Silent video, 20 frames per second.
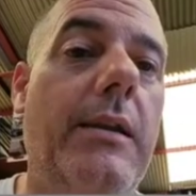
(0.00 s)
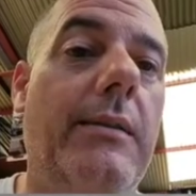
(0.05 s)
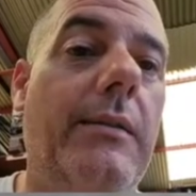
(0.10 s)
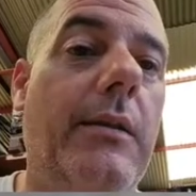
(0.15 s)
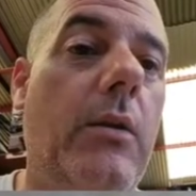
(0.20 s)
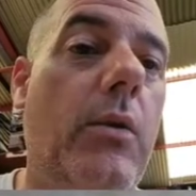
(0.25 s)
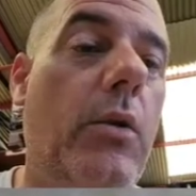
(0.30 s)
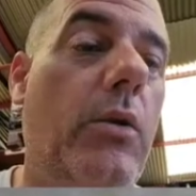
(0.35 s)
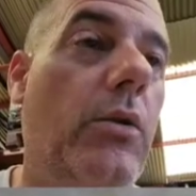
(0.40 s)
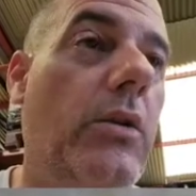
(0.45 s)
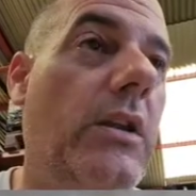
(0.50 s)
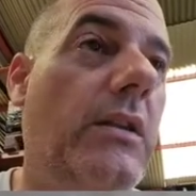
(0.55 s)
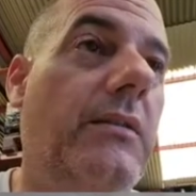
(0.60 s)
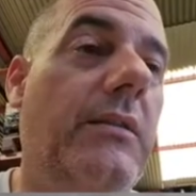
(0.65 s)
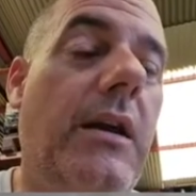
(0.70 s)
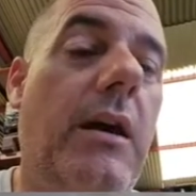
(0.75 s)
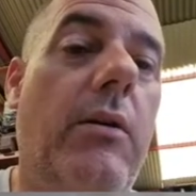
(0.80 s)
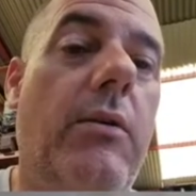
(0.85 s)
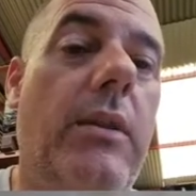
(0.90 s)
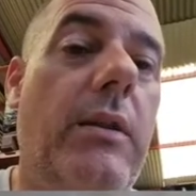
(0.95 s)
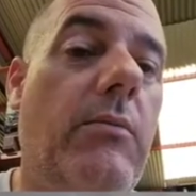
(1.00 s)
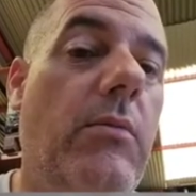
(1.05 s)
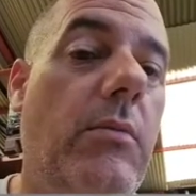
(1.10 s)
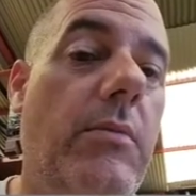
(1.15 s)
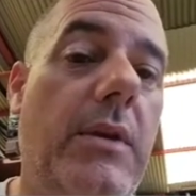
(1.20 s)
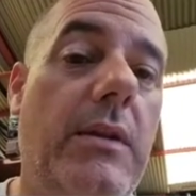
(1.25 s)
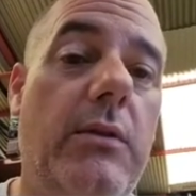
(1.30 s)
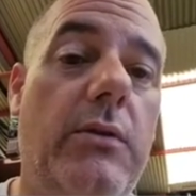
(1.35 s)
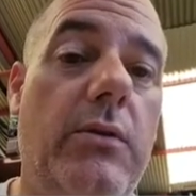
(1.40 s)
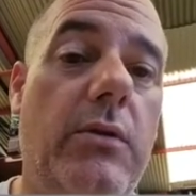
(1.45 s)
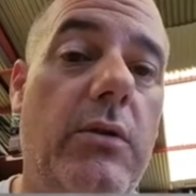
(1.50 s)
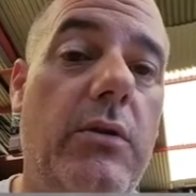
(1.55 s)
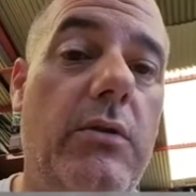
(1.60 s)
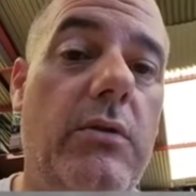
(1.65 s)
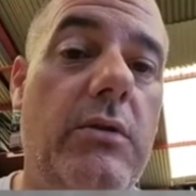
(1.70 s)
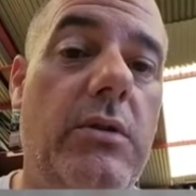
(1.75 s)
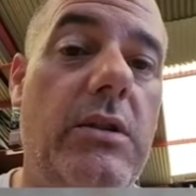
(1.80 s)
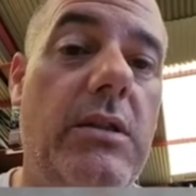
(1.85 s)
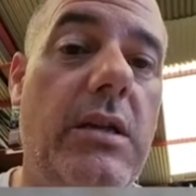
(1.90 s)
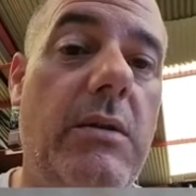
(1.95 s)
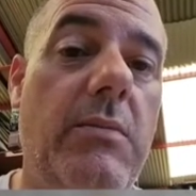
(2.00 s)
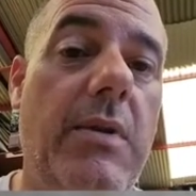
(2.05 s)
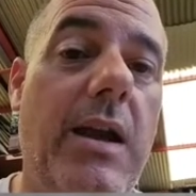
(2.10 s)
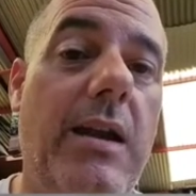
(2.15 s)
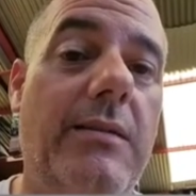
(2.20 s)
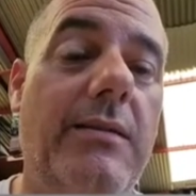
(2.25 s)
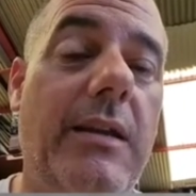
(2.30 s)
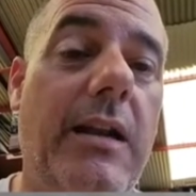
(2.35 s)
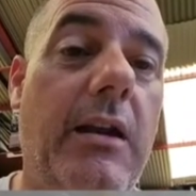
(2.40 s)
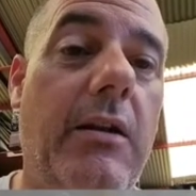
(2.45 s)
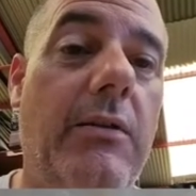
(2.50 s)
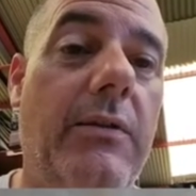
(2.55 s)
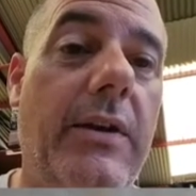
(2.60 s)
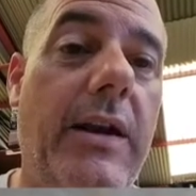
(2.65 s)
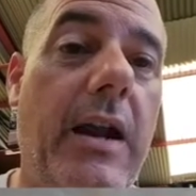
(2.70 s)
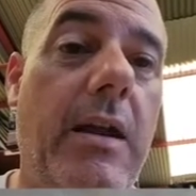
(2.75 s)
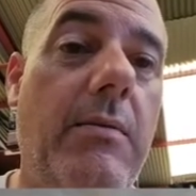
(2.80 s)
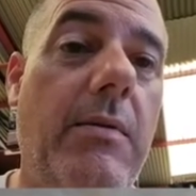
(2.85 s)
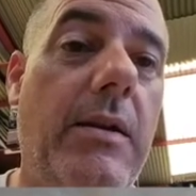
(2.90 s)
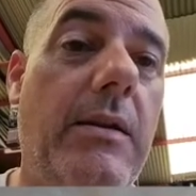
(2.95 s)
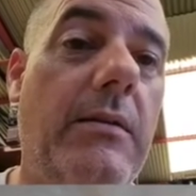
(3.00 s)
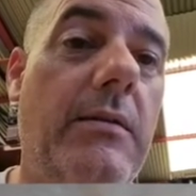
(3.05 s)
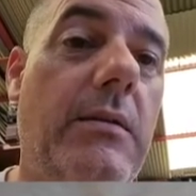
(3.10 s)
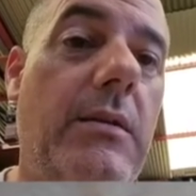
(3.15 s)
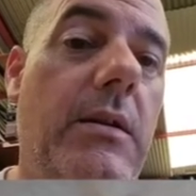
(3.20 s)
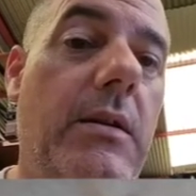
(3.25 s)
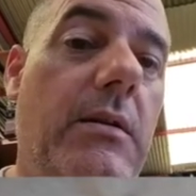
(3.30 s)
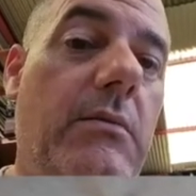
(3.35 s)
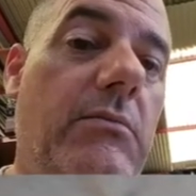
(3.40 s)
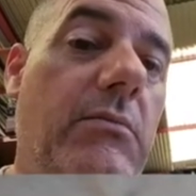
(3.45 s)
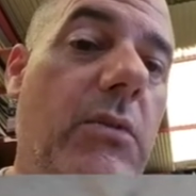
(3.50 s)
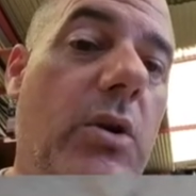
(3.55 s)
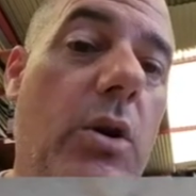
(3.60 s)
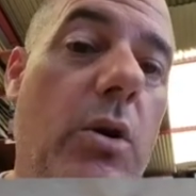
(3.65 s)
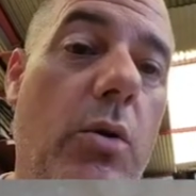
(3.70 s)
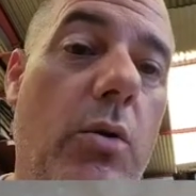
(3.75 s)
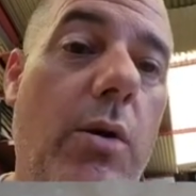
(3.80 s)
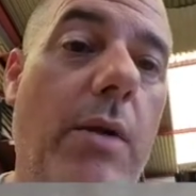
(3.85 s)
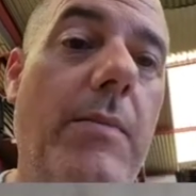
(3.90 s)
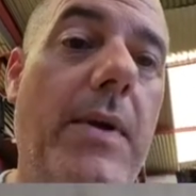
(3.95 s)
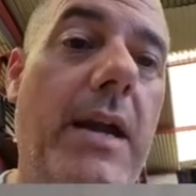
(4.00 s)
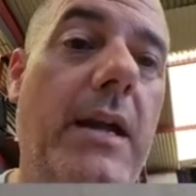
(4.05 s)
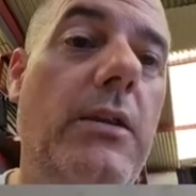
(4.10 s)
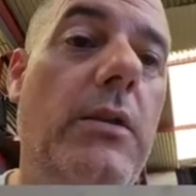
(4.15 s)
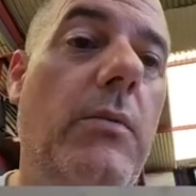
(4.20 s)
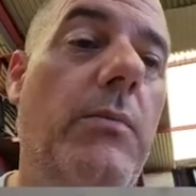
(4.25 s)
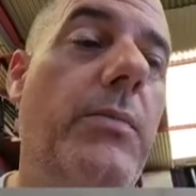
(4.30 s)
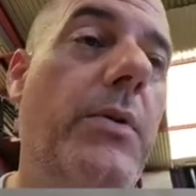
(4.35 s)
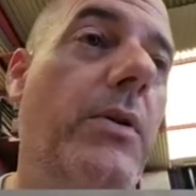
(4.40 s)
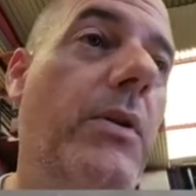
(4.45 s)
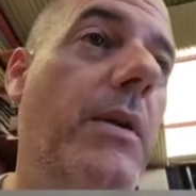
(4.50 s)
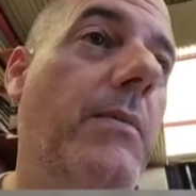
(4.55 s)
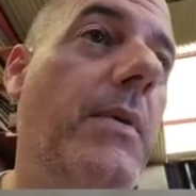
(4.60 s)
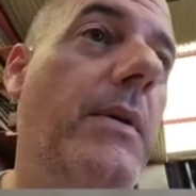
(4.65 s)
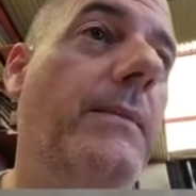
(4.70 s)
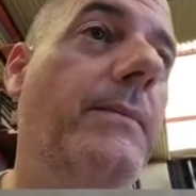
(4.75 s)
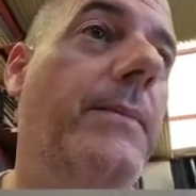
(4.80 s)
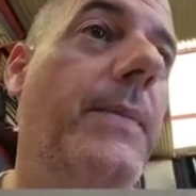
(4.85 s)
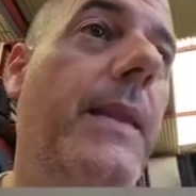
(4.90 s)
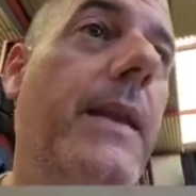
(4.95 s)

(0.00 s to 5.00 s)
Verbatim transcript: este lo he conectado y de momento se me ha instalado el driver, con lo cual me quita un problema.